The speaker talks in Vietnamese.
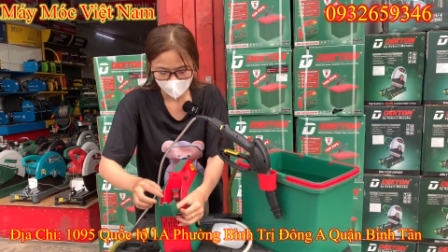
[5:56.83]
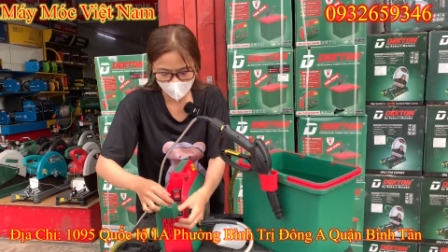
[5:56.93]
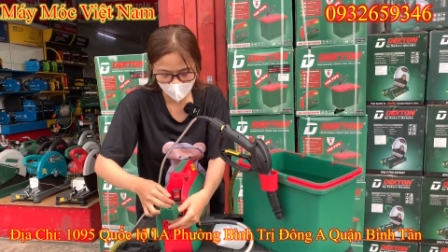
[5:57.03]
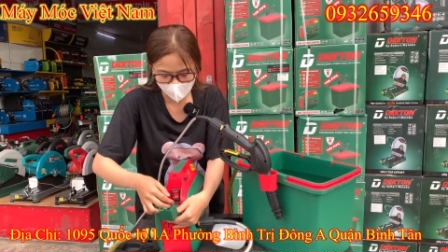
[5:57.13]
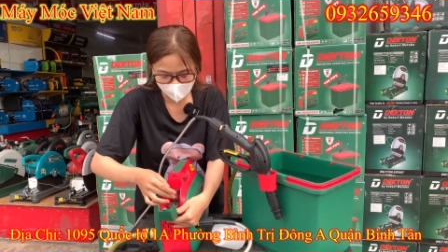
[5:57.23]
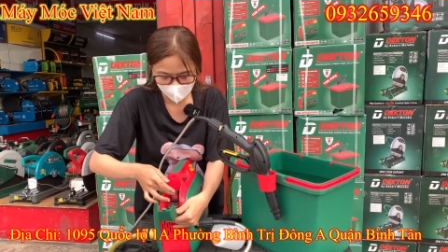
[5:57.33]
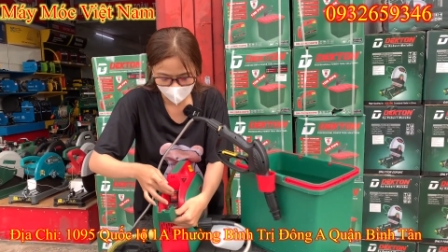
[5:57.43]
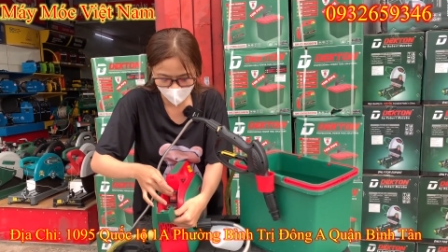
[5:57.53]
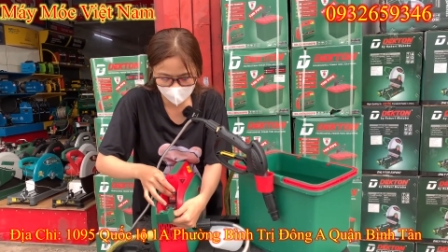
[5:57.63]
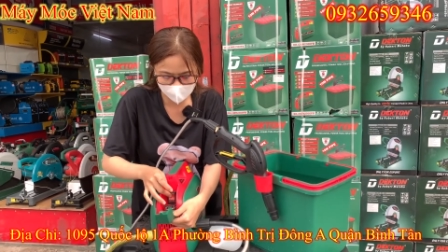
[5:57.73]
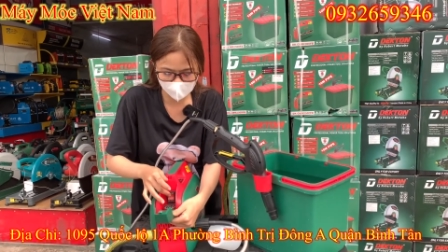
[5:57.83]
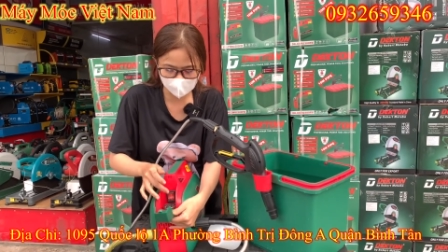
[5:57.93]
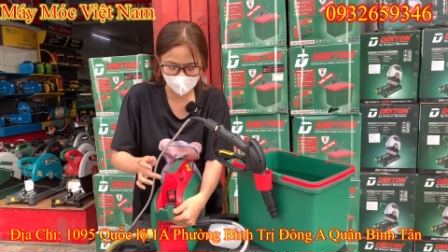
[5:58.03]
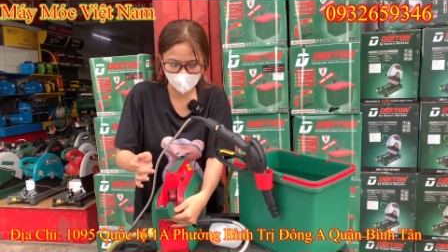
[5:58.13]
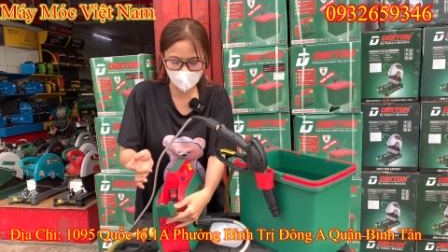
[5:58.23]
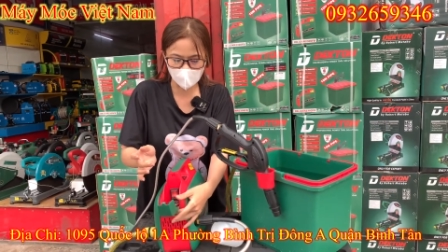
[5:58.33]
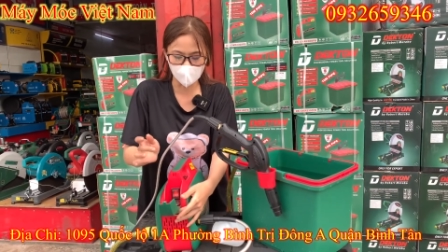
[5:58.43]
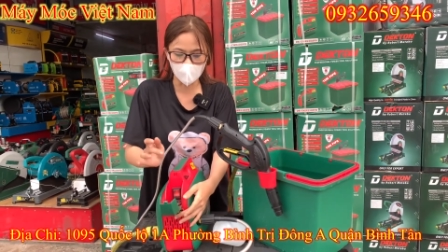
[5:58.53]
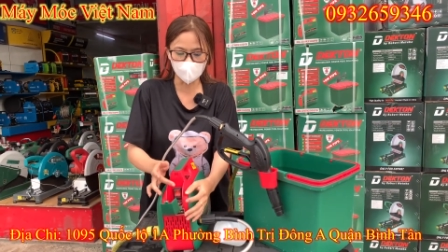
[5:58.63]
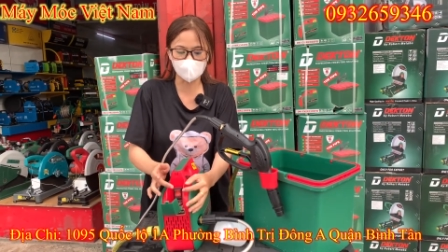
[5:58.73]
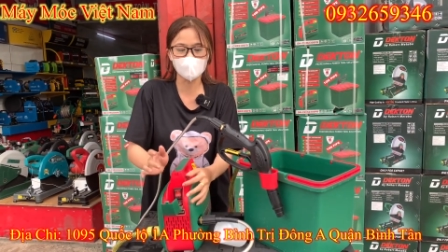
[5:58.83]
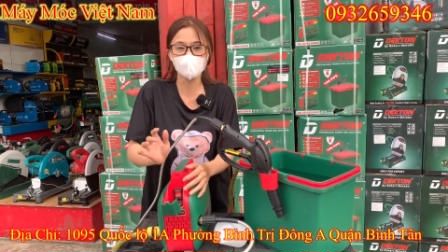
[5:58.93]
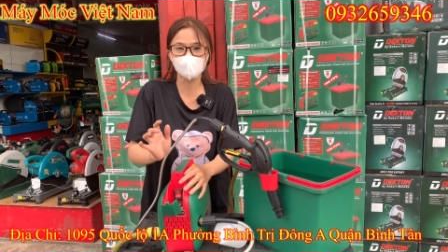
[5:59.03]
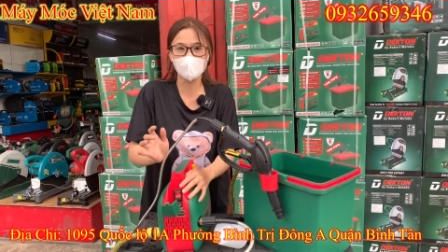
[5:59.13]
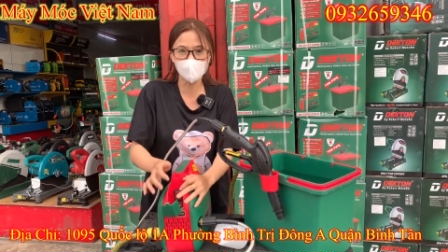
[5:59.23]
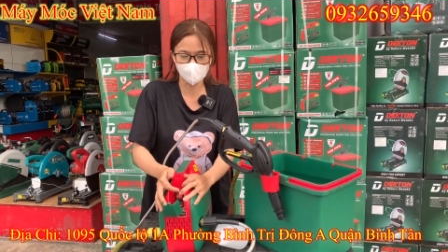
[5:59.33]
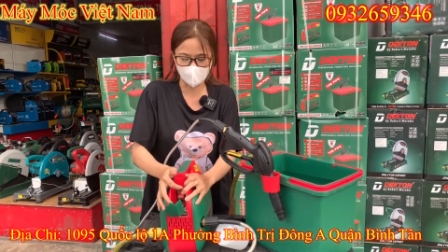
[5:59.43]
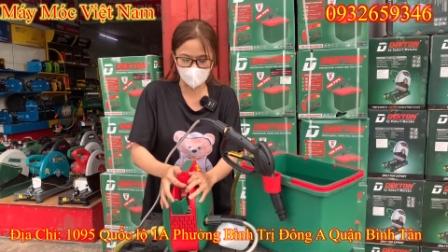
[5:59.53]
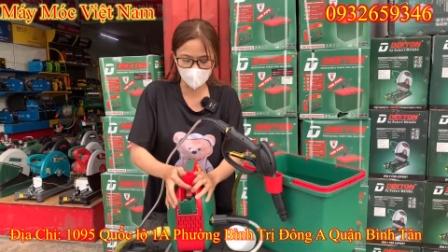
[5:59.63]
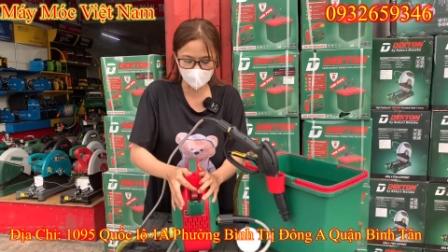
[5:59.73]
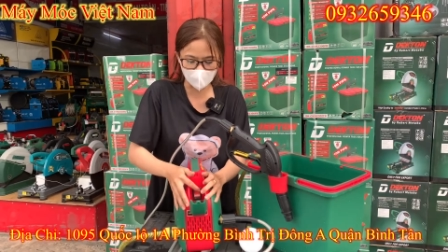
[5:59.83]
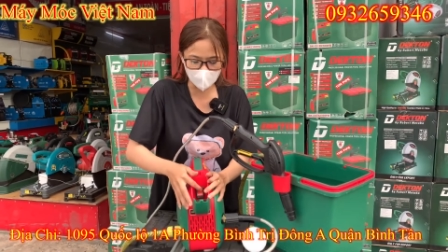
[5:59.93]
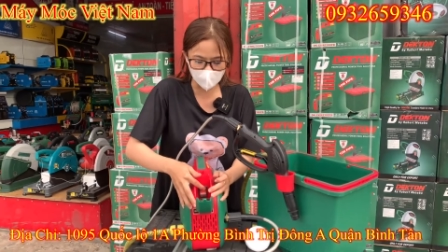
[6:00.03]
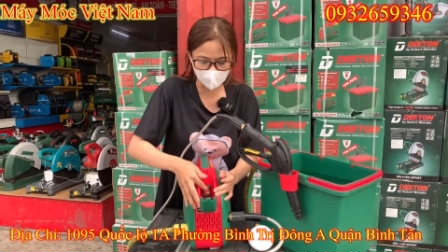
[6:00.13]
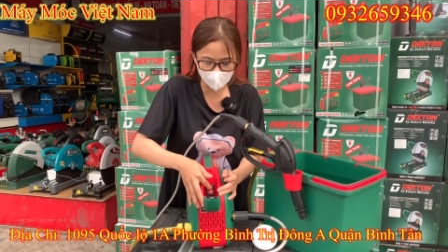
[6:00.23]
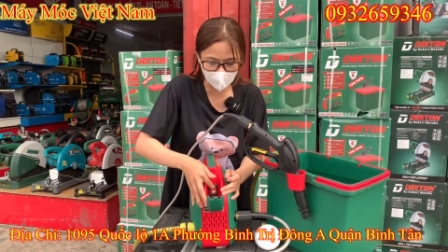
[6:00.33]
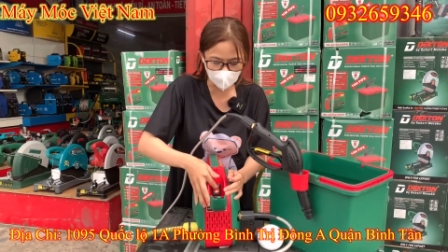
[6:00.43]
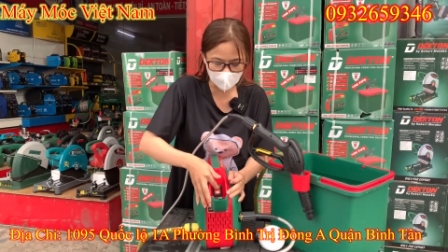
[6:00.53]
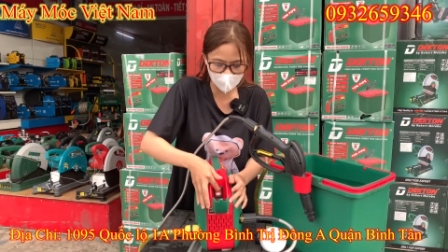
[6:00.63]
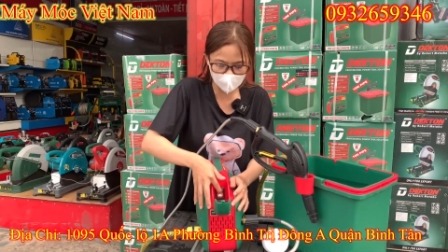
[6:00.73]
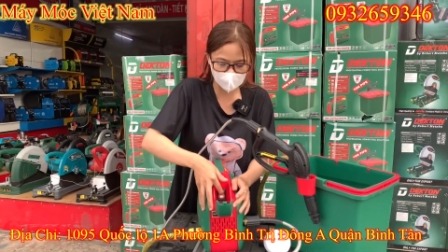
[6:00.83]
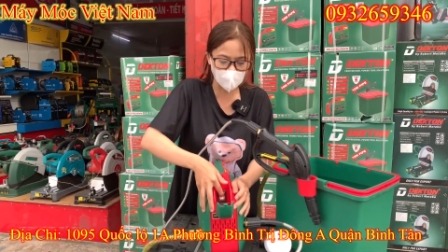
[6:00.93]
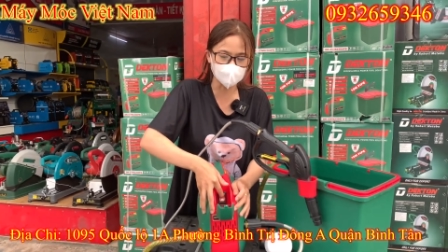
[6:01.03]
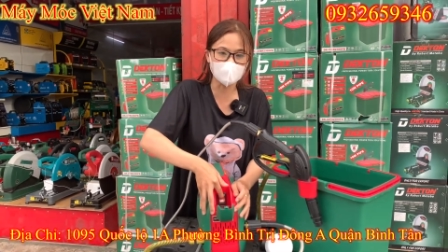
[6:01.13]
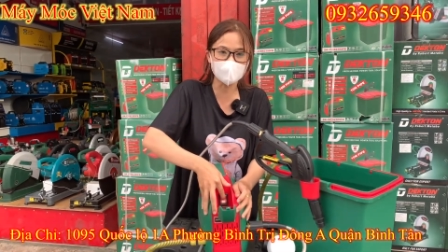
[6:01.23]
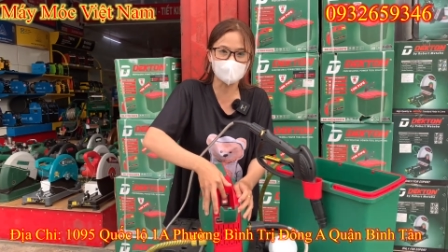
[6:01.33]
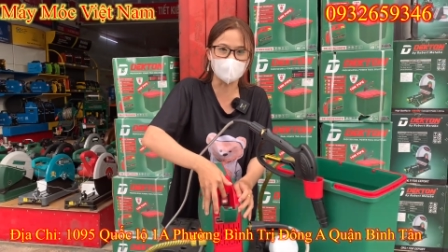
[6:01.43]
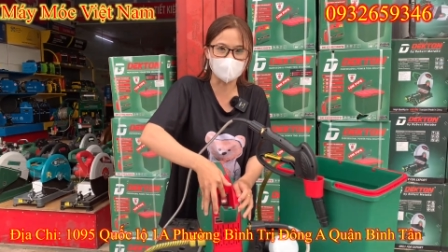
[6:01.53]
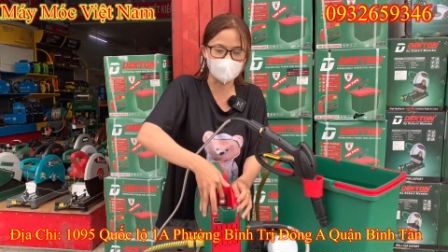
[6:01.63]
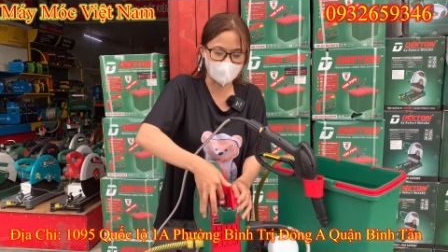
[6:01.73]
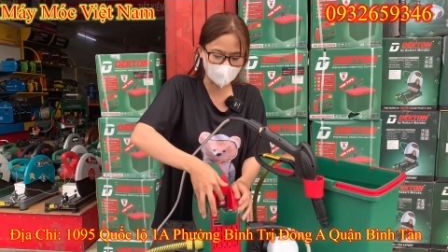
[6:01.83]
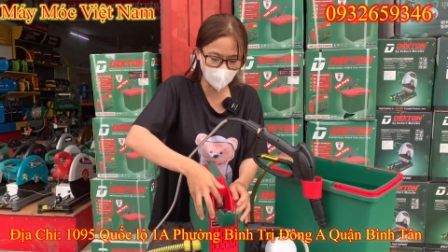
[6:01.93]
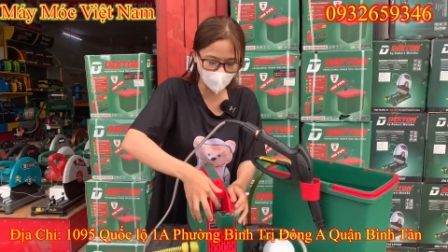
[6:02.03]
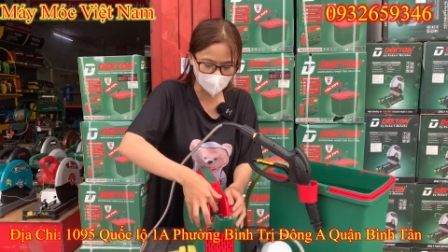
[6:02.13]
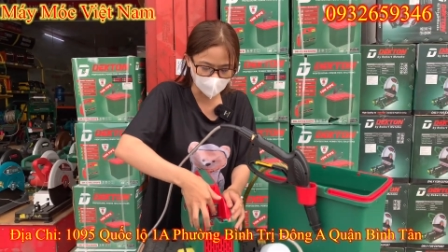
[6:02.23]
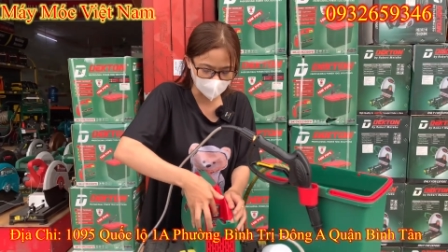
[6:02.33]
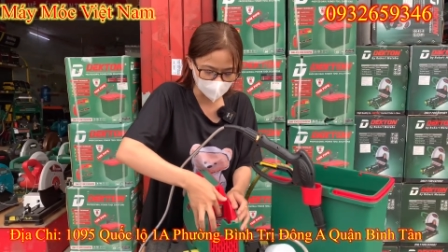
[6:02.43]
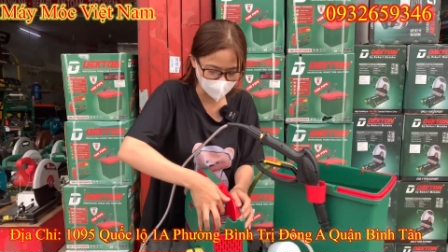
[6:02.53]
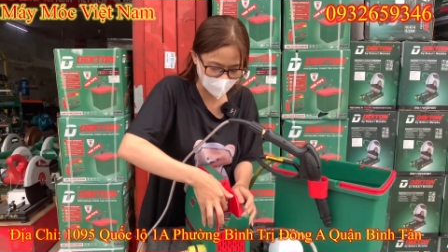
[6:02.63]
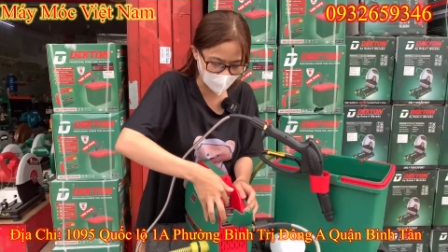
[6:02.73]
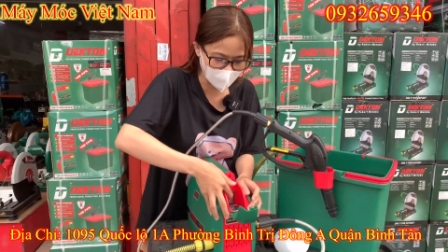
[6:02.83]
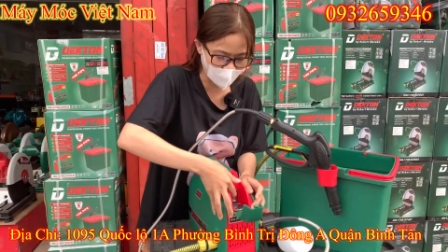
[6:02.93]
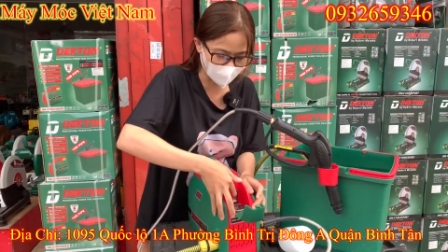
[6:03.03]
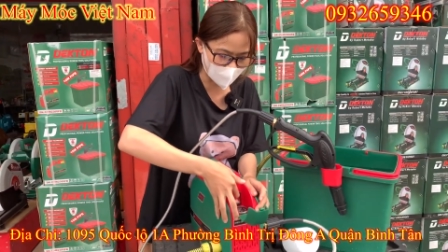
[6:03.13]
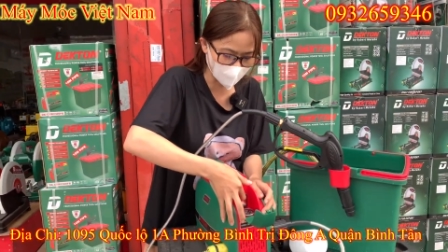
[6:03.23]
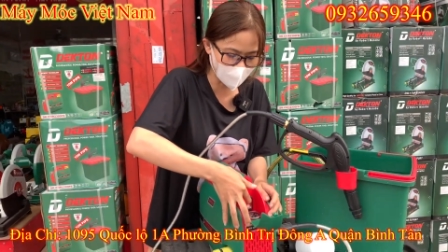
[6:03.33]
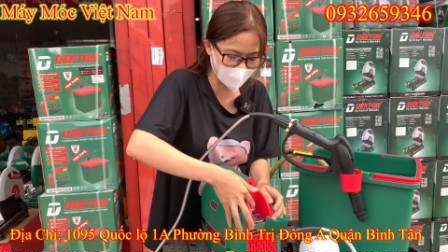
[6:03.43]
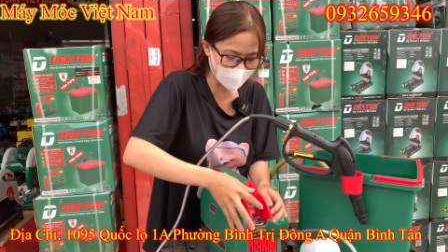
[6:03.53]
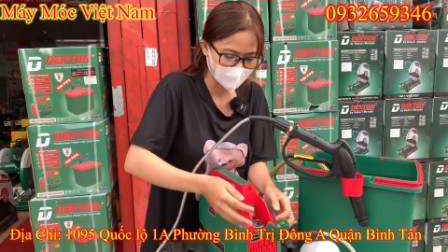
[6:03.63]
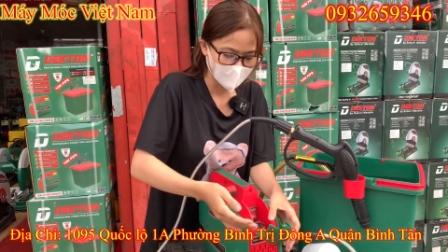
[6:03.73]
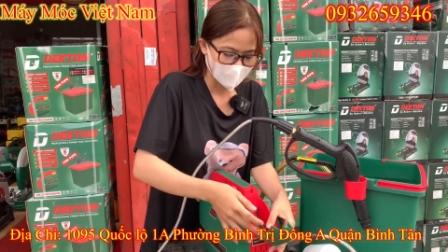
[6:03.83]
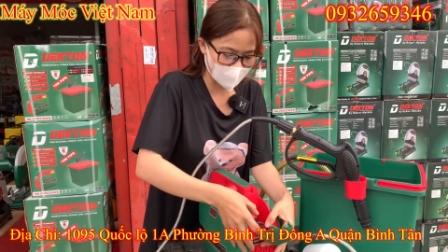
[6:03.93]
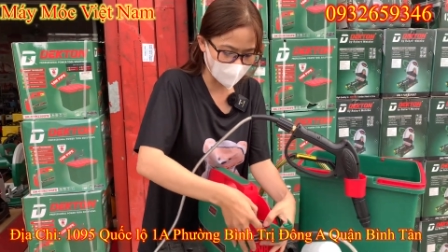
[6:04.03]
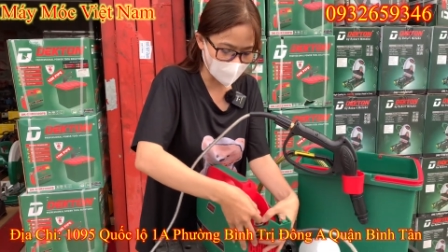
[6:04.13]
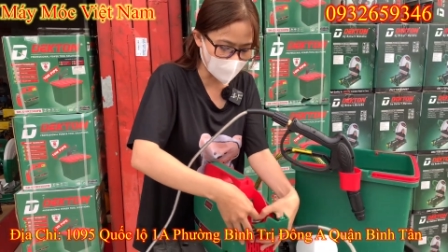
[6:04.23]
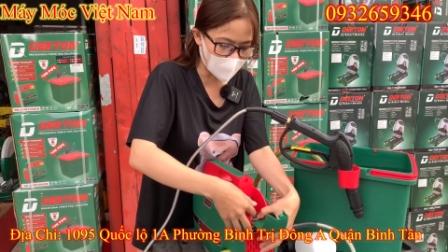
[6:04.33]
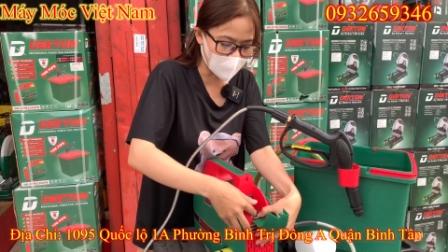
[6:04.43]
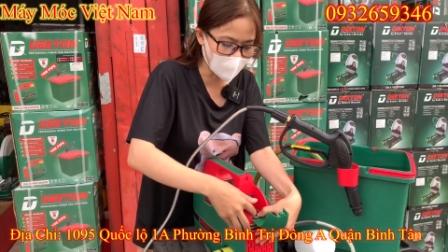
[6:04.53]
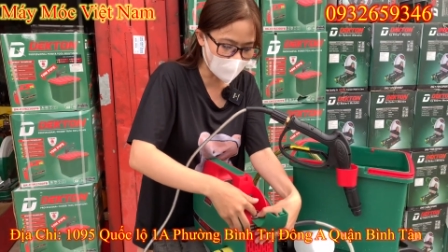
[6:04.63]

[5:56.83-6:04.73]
đây nó sẽ là một cái góc nhỏ để đựng cái công tắc công tắc cực là nhạy luôn dễ dàng bấm ha kèm theo đó